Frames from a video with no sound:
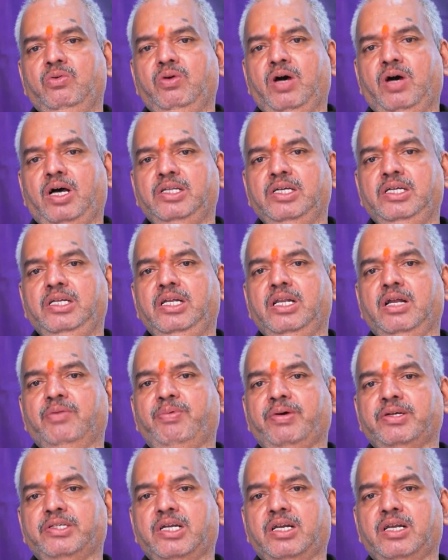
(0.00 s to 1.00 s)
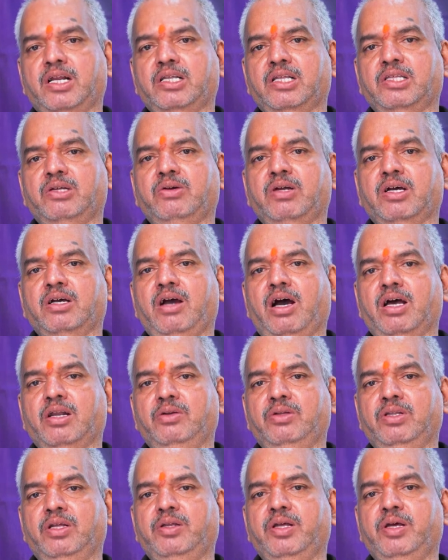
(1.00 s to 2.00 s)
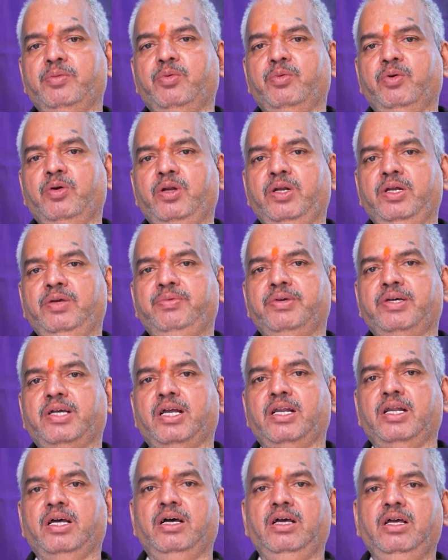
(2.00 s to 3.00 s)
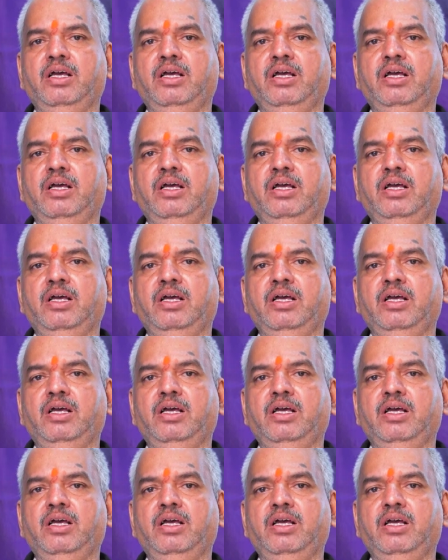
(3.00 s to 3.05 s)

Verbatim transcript: అది నిన్న ఫంక్షన్ రద్దు అవడం కారణం ఓన్లీ వీ కెన్